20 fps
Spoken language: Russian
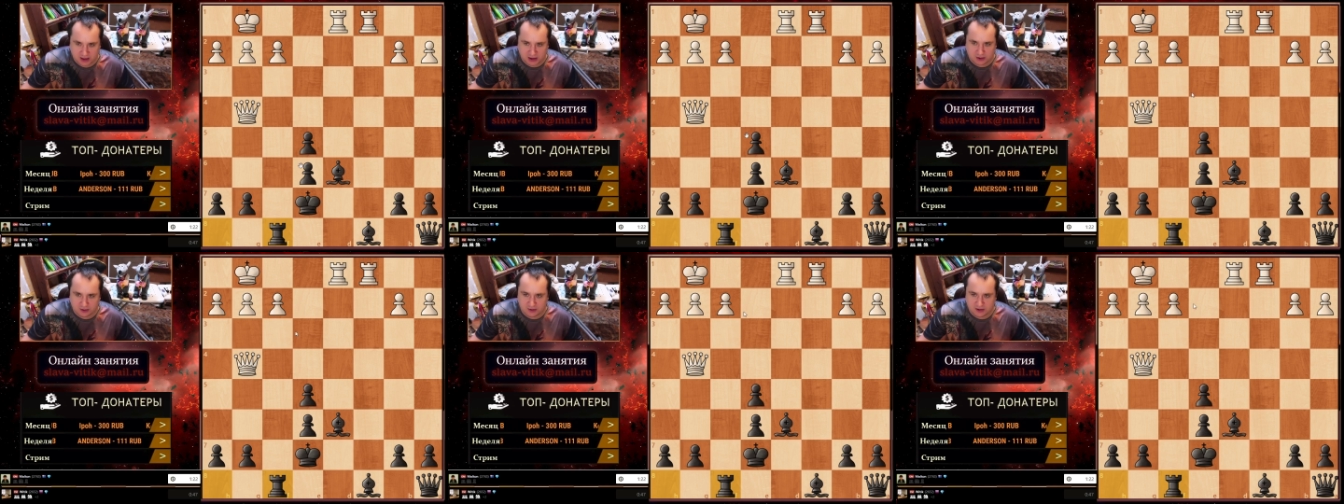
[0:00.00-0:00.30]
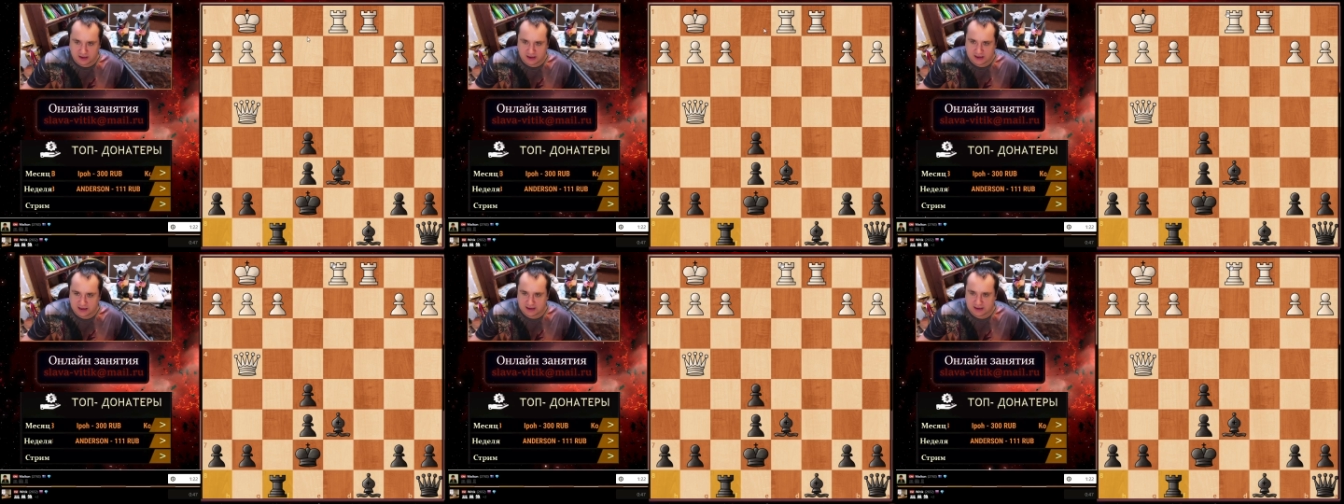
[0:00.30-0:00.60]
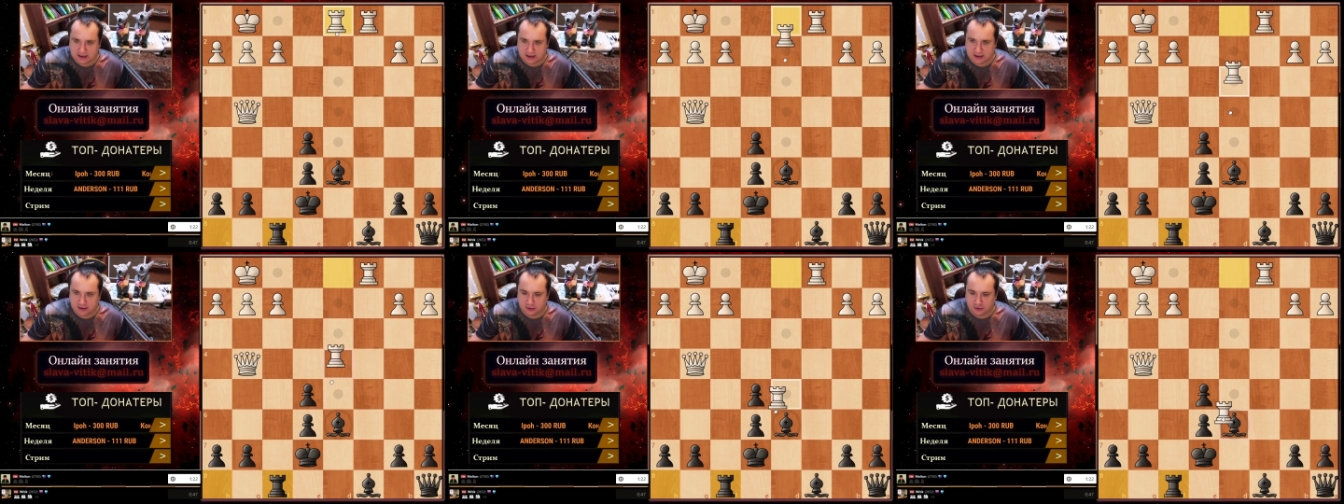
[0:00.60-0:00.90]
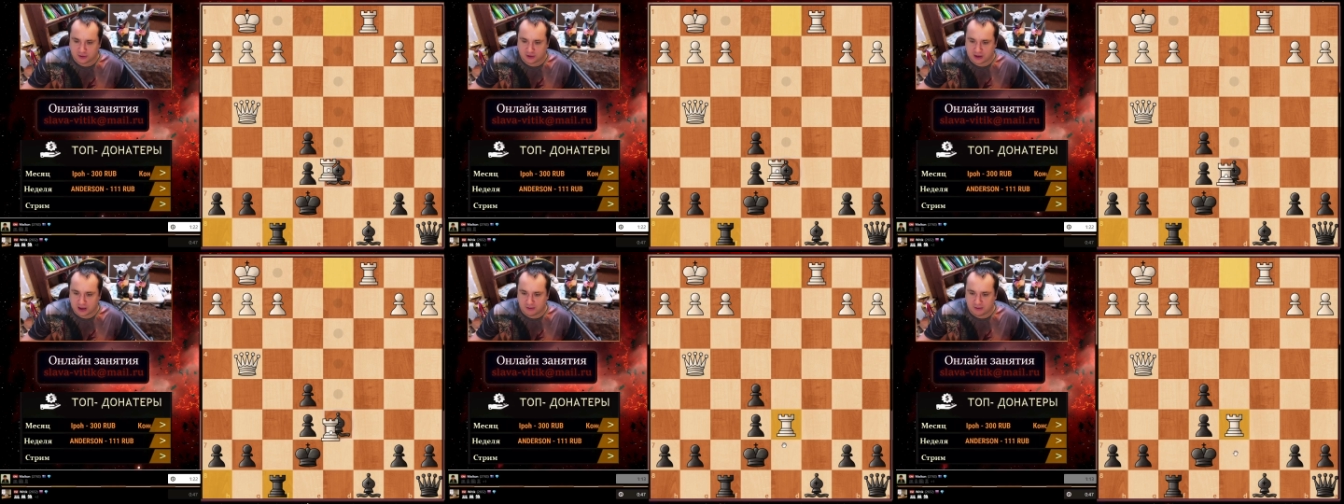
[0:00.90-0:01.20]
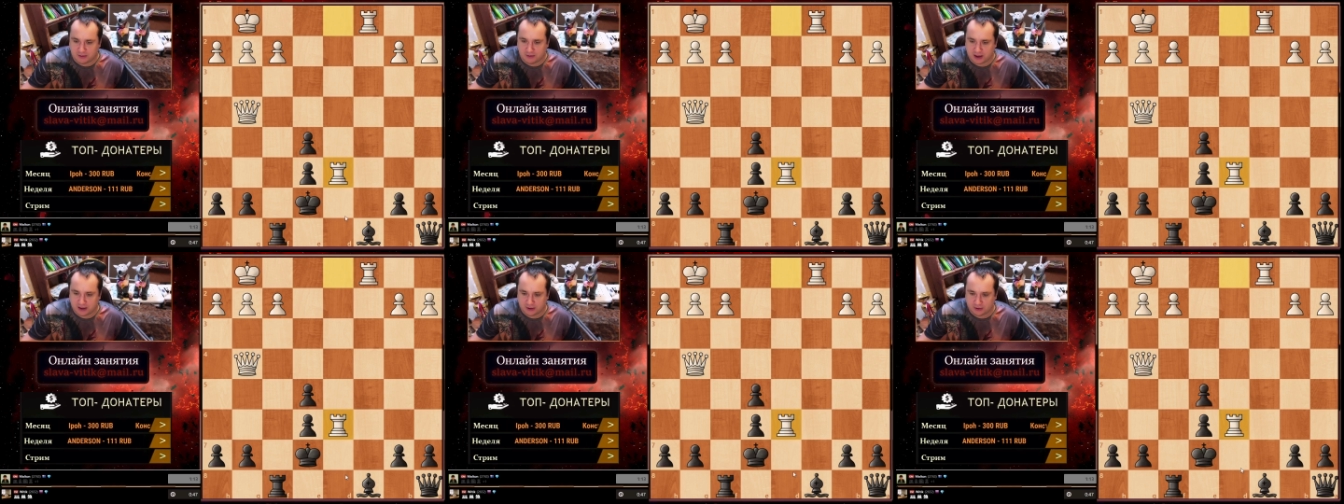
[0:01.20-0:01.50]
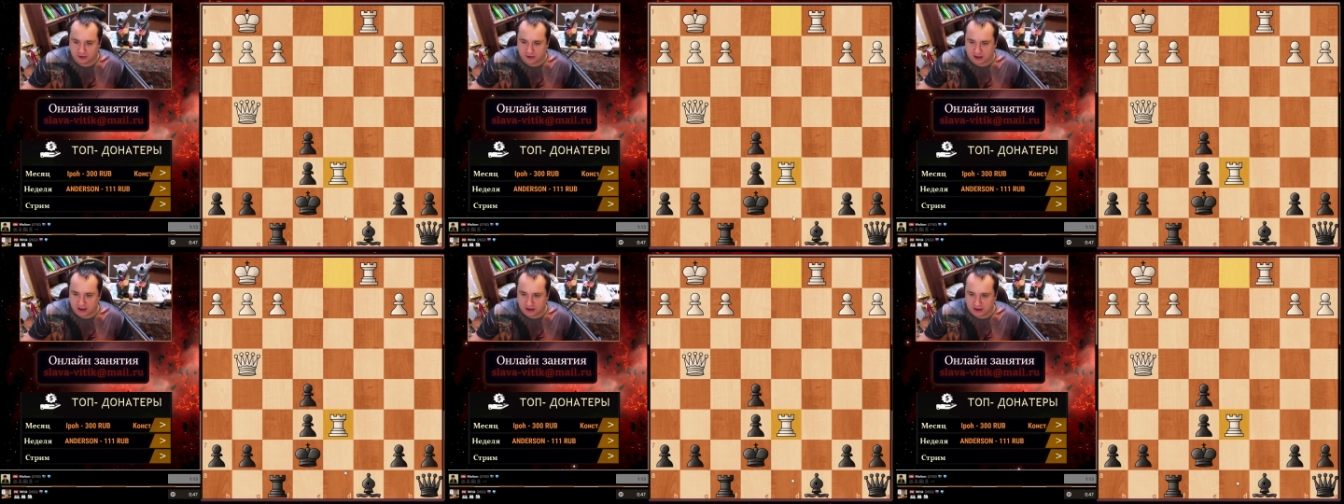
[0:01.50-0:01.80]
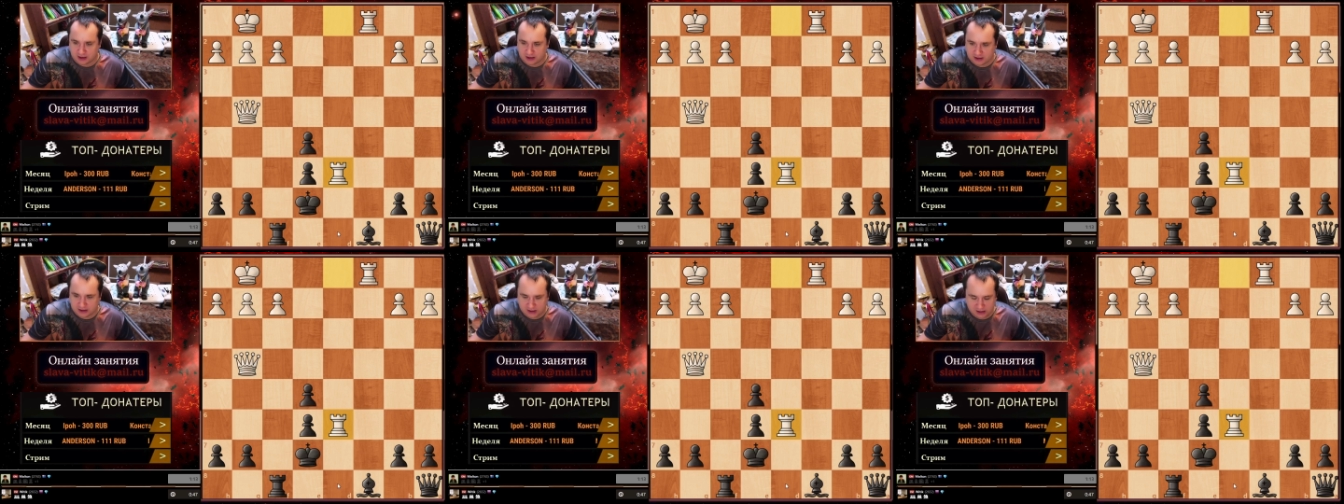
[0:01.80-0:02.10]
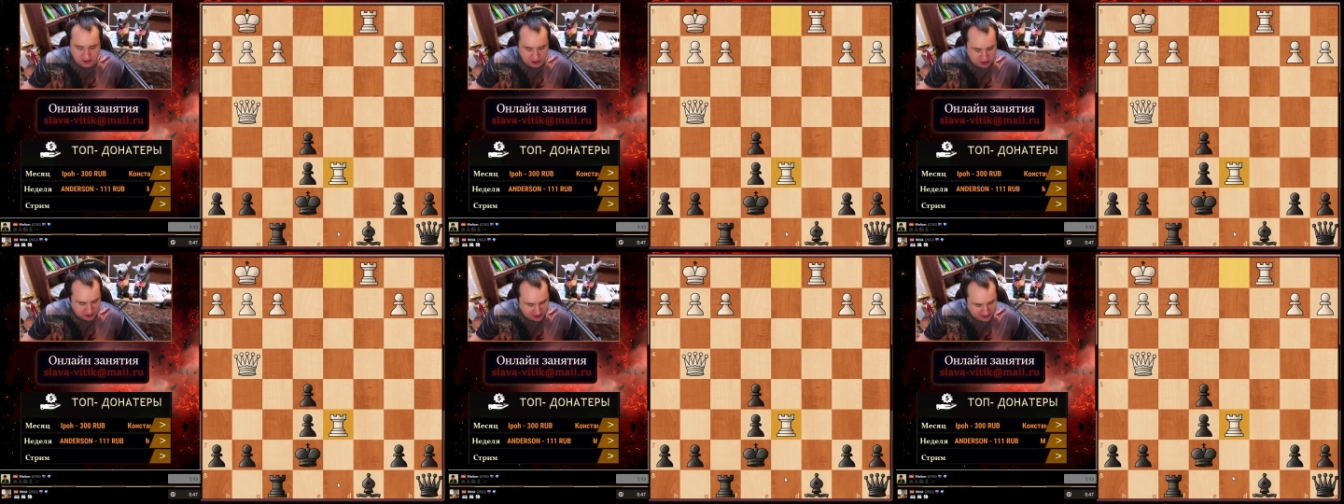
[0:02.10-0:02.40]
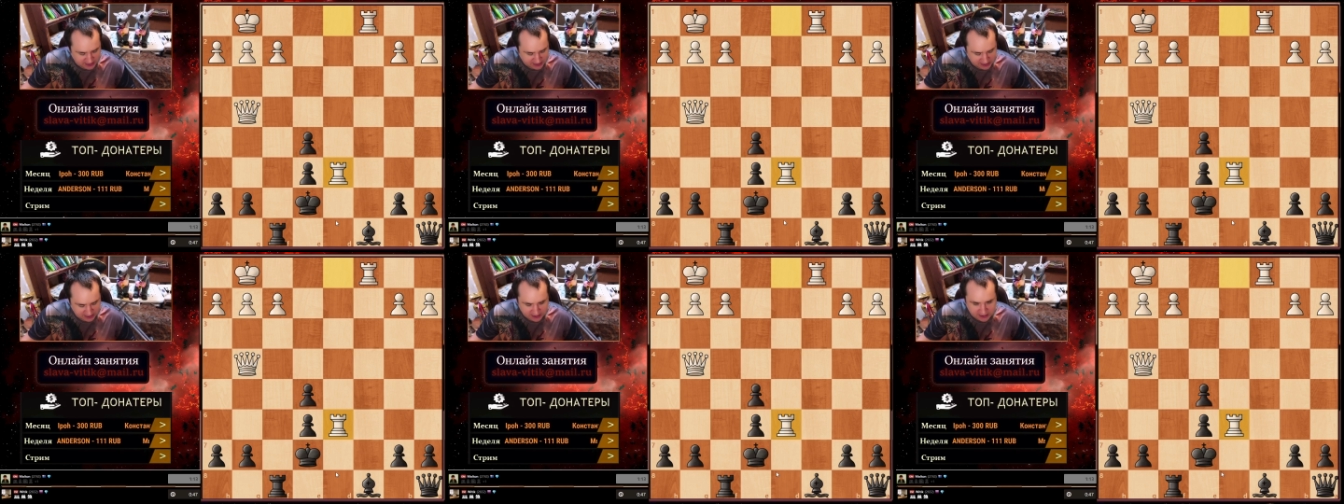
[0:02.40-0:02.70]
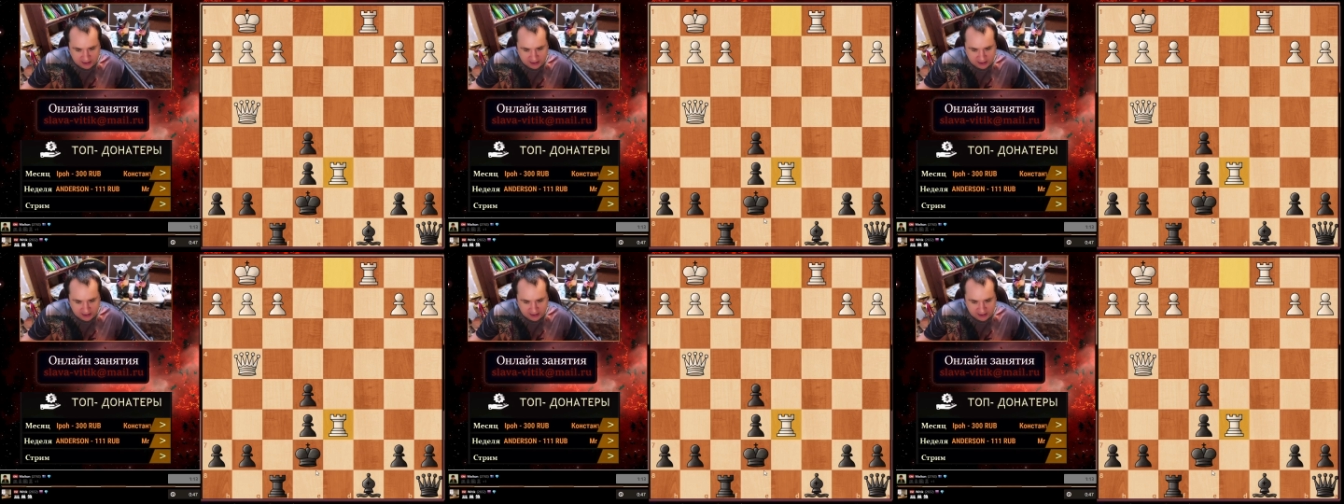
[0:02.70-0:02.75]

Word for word: Ну и здесь следует кабаний удар ладья d6